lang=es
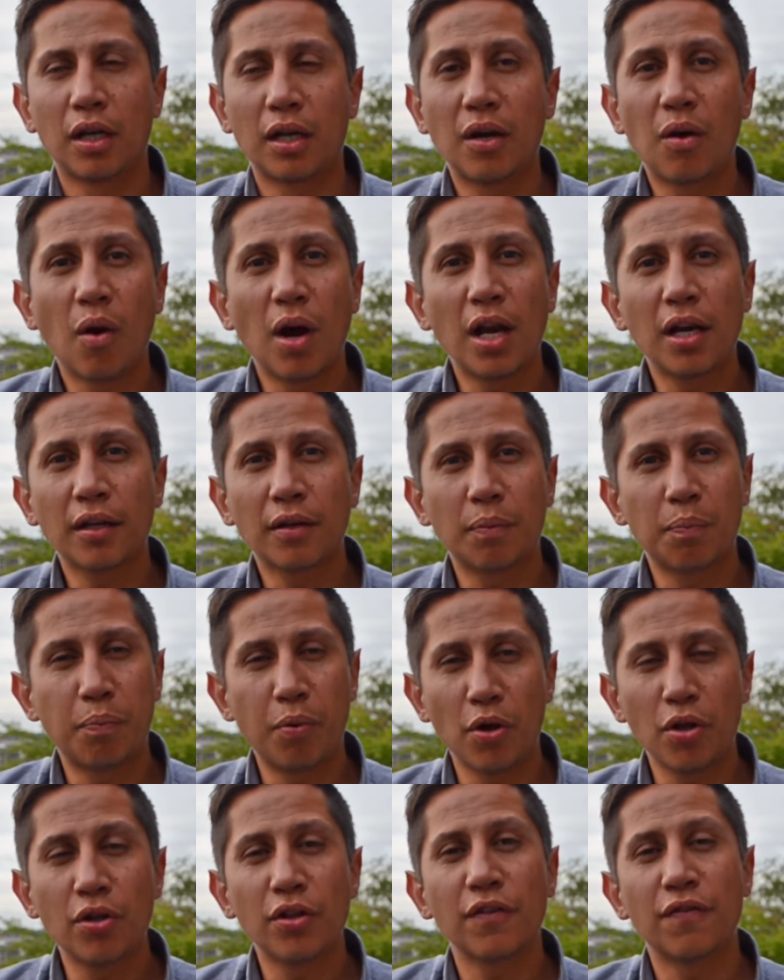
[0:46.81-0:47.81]
cual
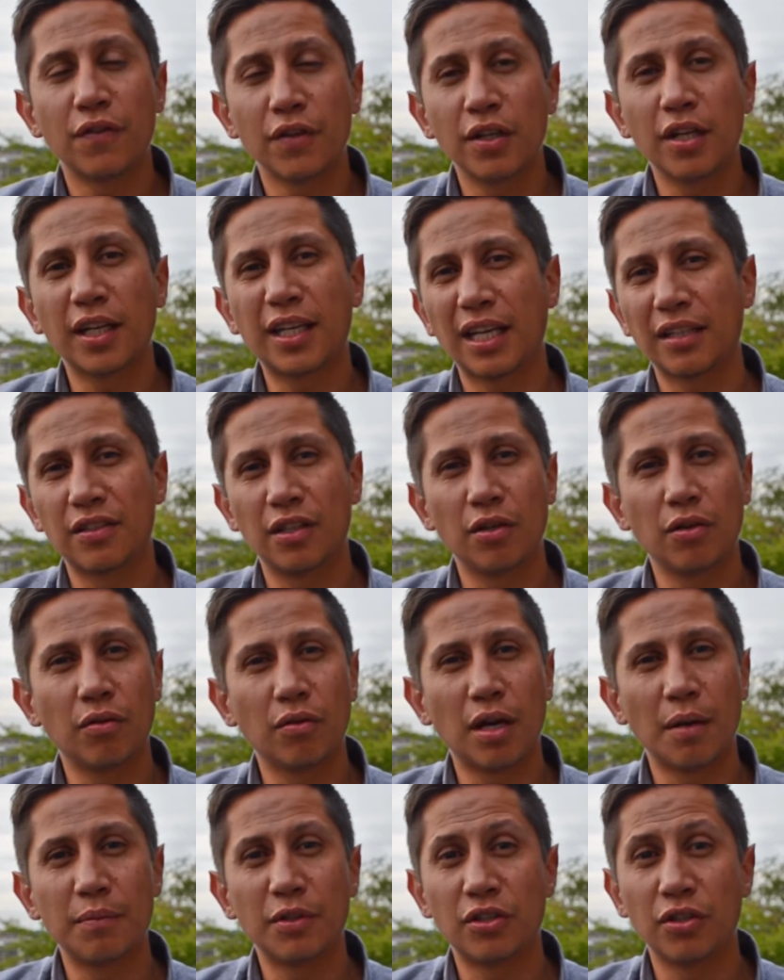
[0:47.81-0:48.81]
puedo definir que ha sido
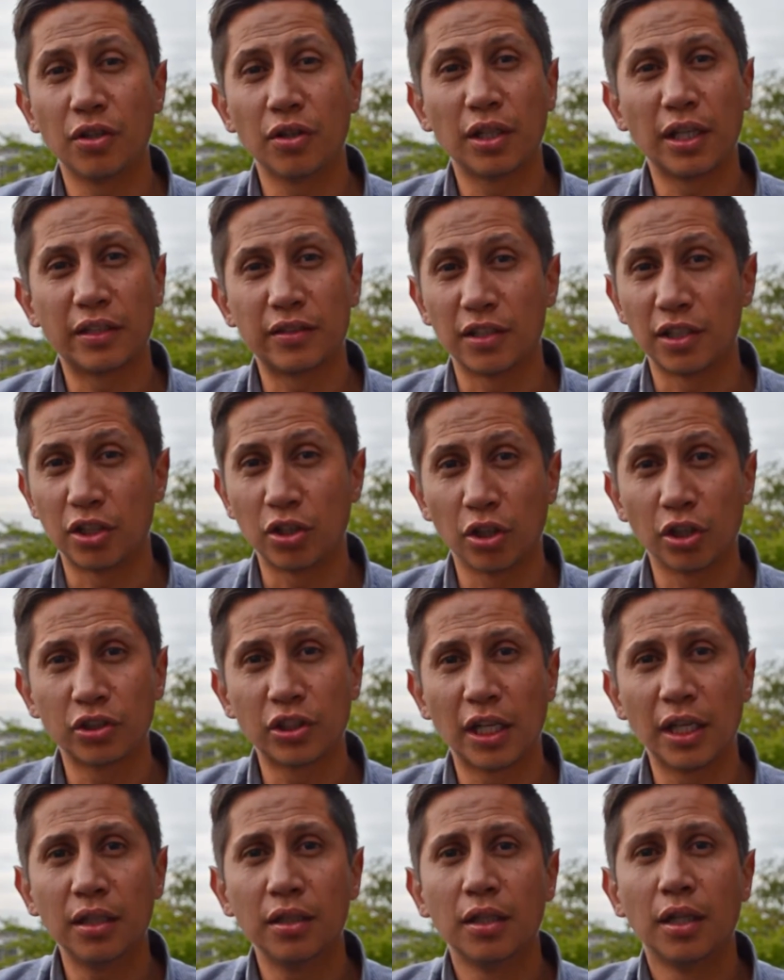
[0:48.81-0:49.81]
una misión
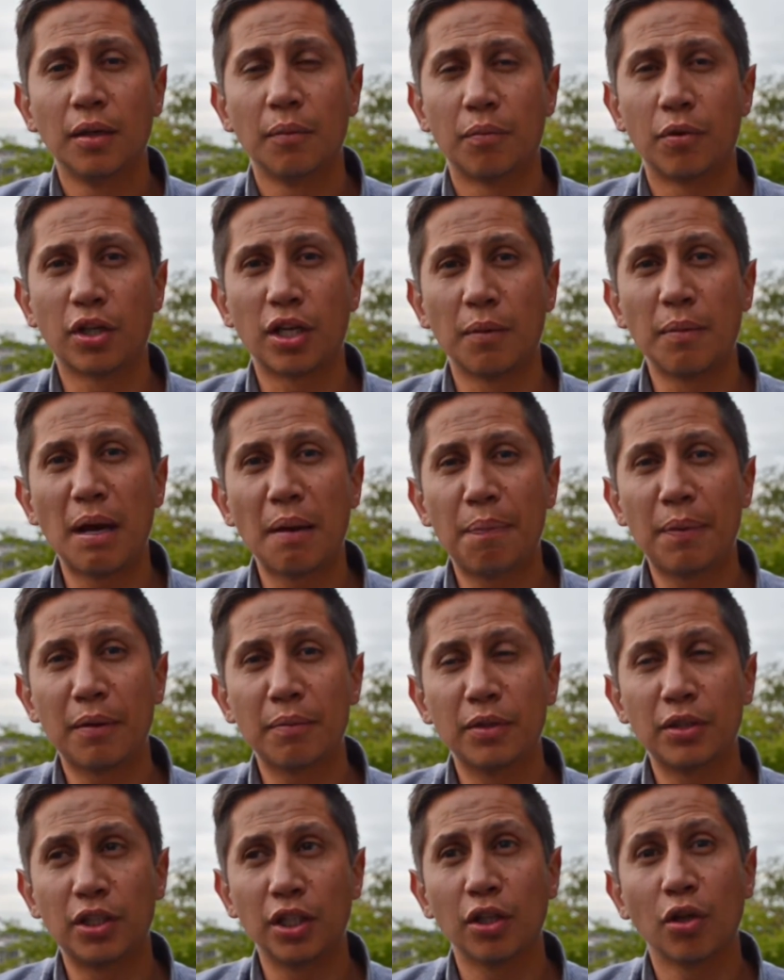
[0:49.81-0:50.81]
exitosa porque me ha
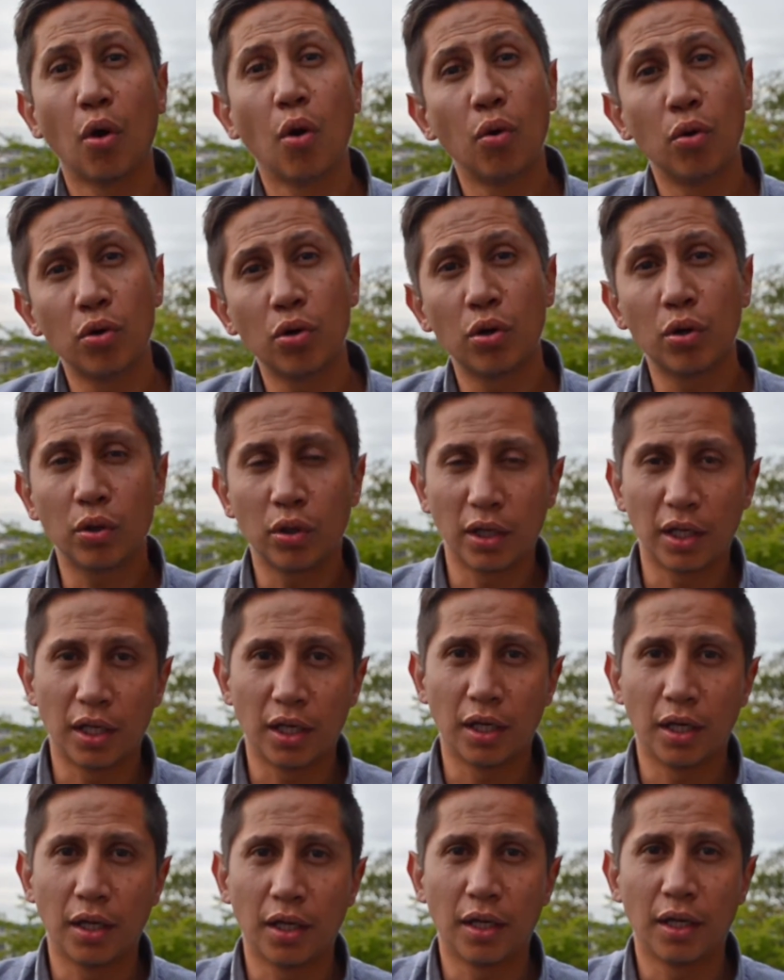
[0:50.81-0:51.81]
permitido, uno,
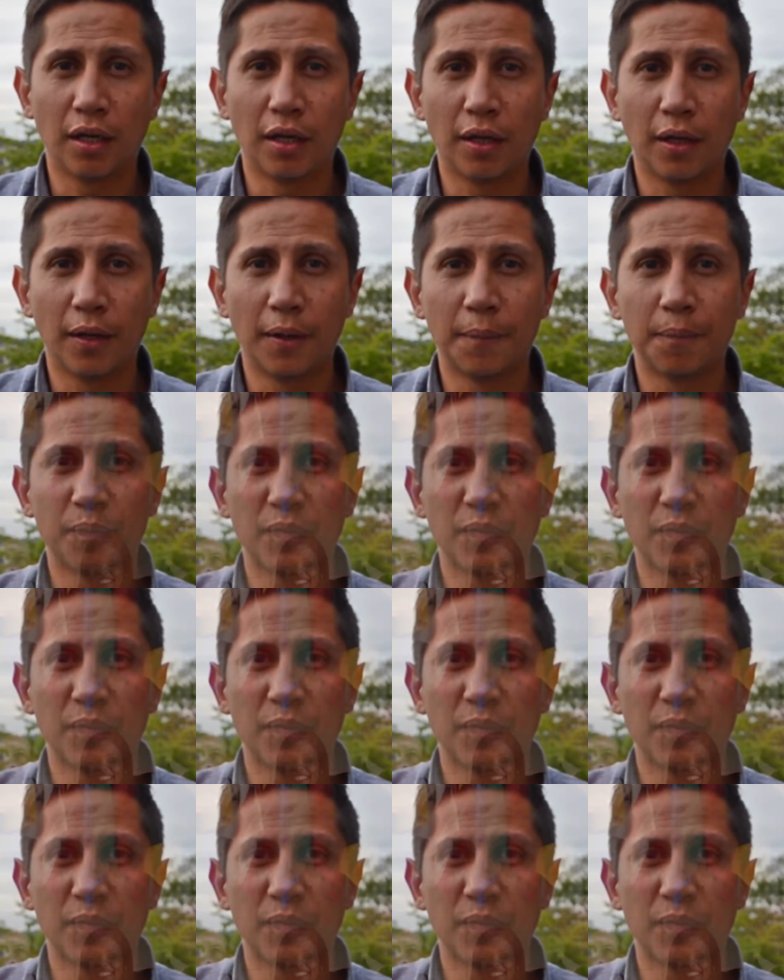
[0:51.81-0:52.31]
eh,